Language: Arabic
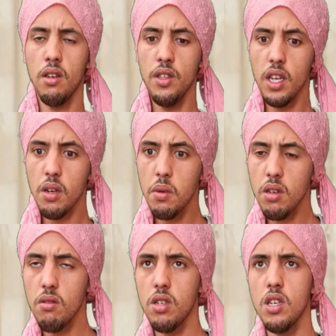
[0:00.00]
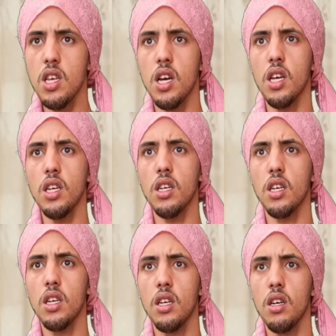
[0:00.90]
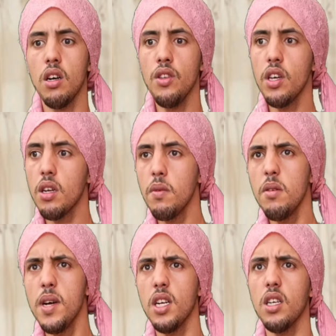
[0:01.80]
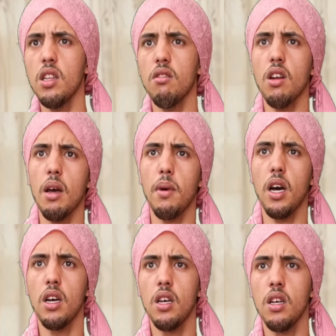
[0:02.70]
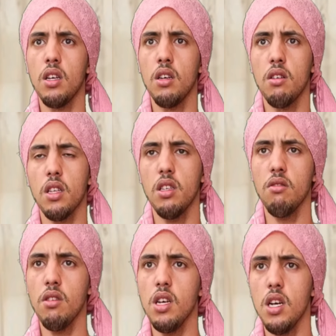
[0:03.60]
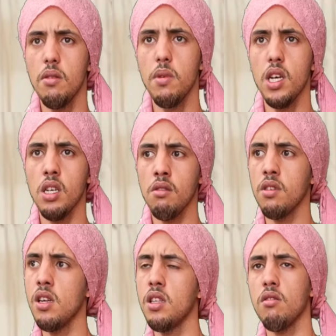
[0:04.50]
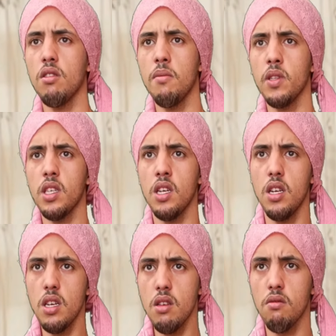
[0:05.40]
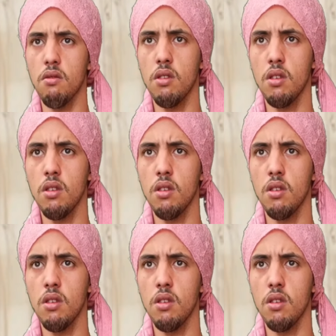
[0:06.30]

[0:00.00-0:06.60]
حنا راه ما كل ياي إيه. حنا راه ما نحرك الغرامه نديرو عاها ما عاد شحال تاع غرامه طيح لينا